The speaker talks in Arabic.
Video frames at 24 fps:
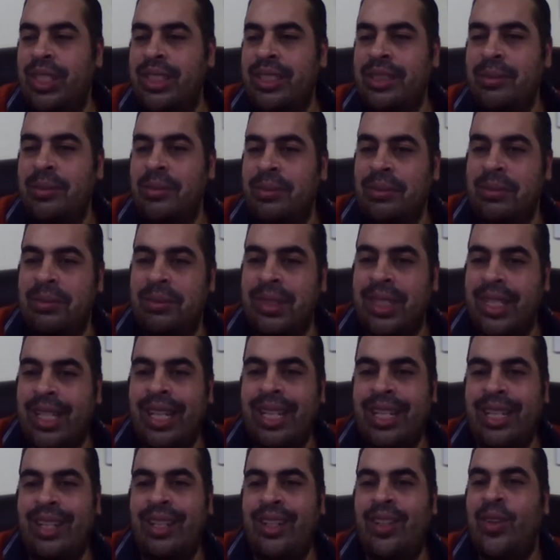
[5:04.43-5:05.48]
لازم
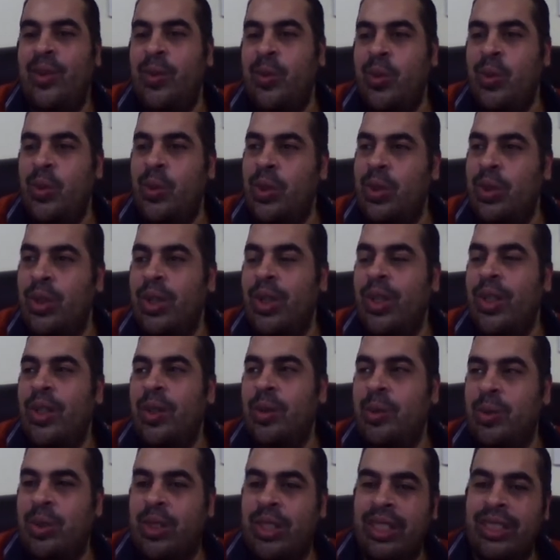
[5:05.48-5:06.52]
نكلكع الامور
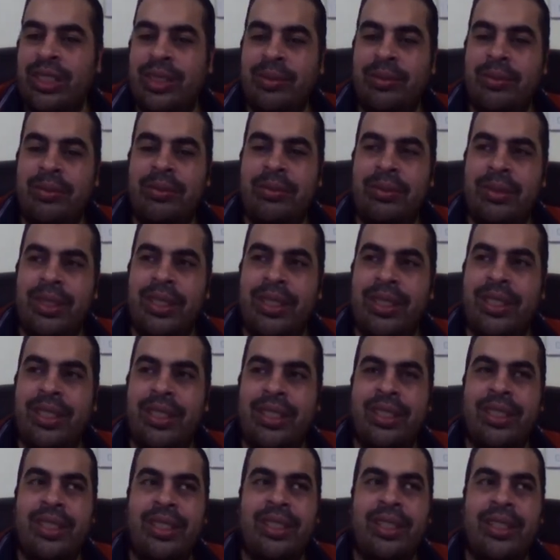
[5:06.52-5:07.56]
مش لازم
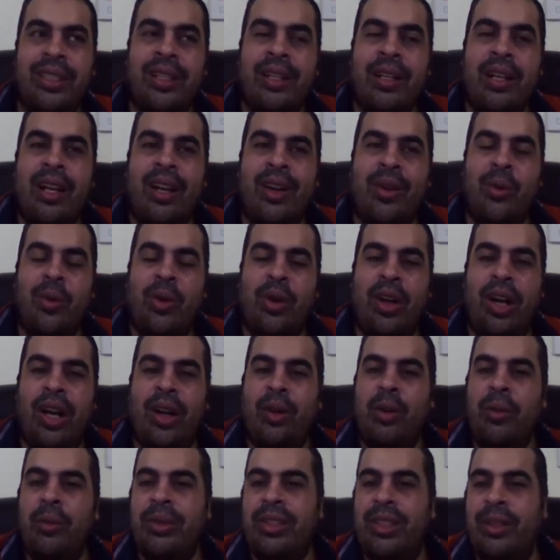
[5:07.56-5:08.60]
آه،
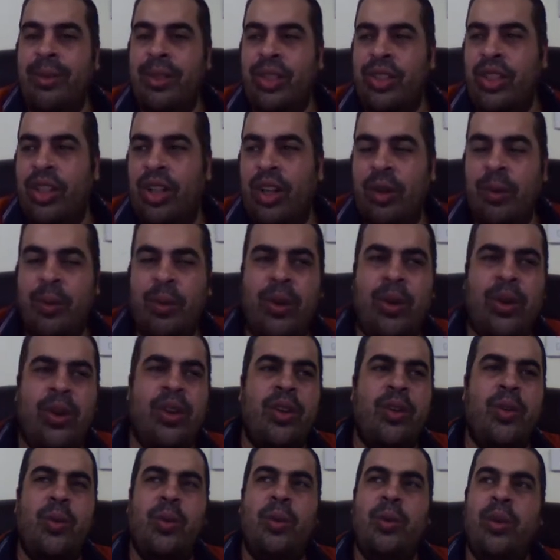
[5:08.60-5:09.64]
وحاول ما تتابعش
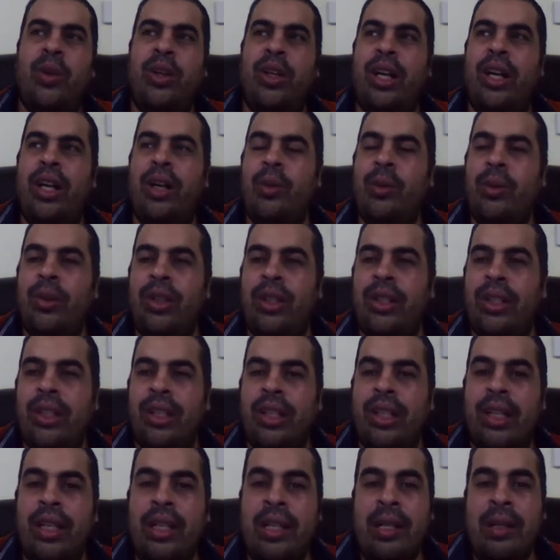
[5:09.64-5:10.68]
الاخبار
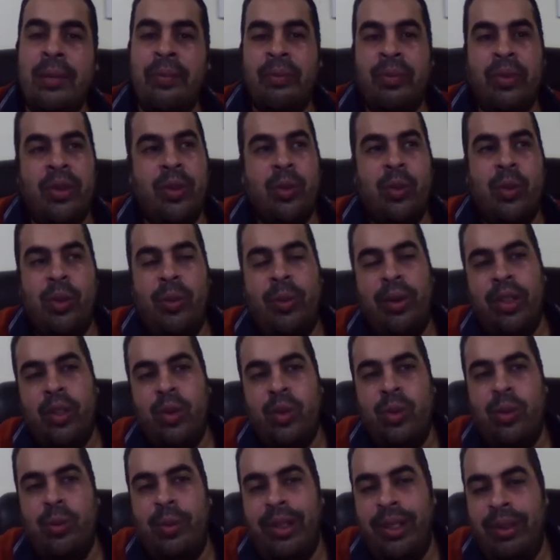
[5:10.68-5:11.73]
وحاول
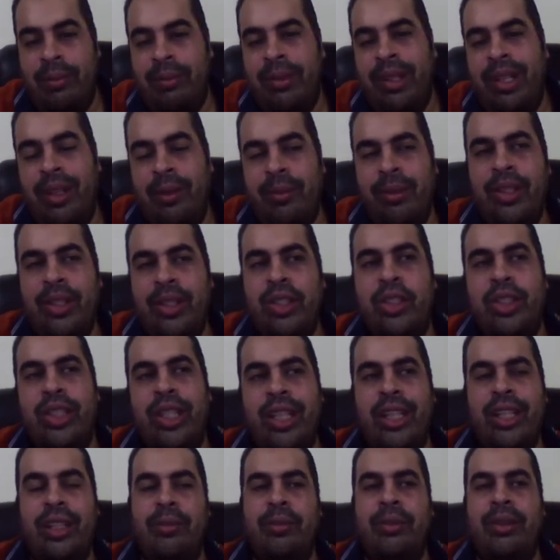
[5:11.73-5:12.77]
وبرضه ما نهملش
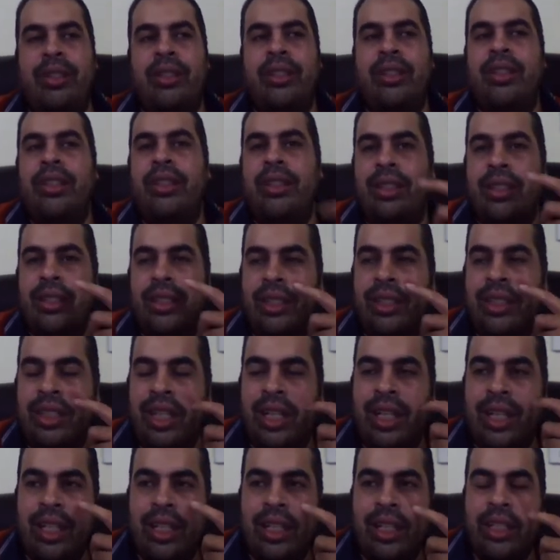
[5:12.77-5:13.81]
جانب ان ان
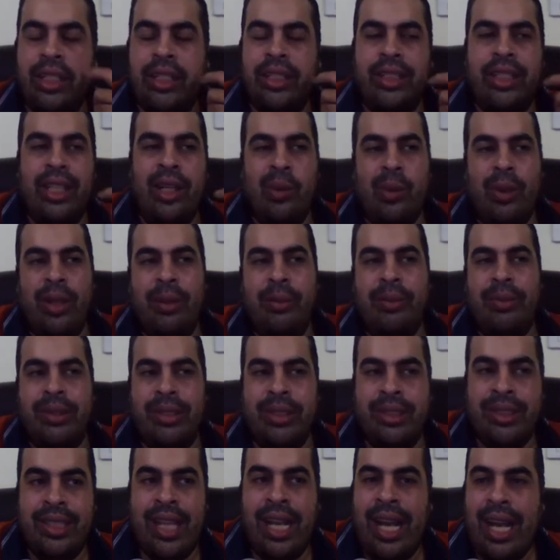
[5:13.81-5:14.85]
هناك الدوله
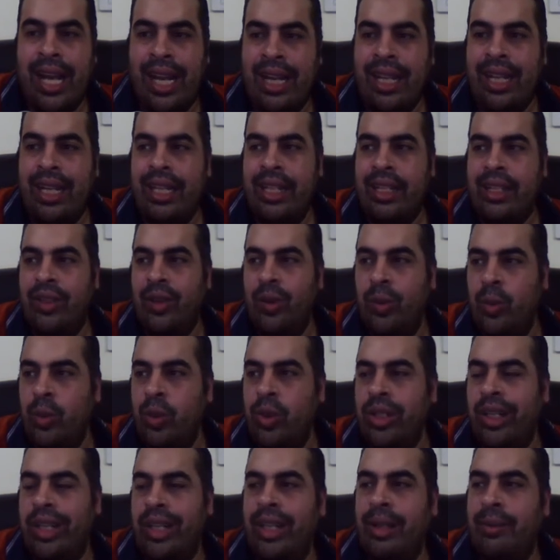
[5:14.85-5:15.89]
بتسهل لك
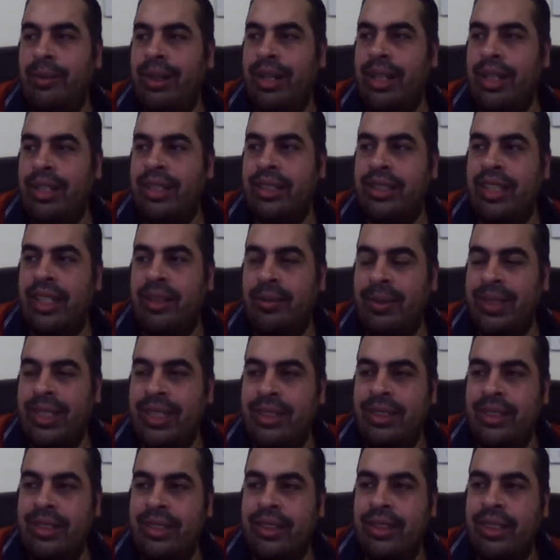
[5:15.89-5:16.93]
الامور يعني عامله لك
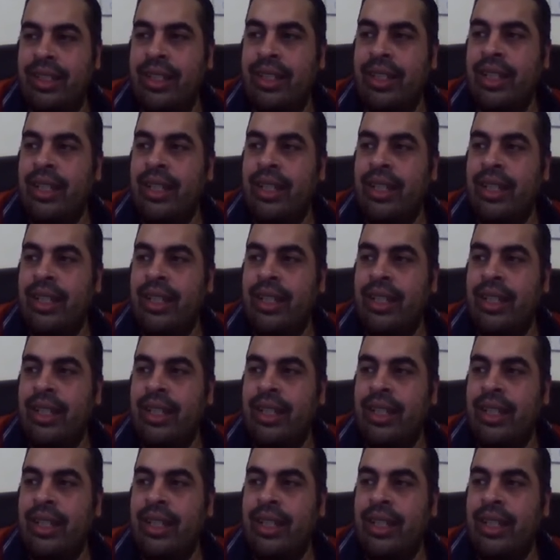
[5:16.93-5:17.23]
التامين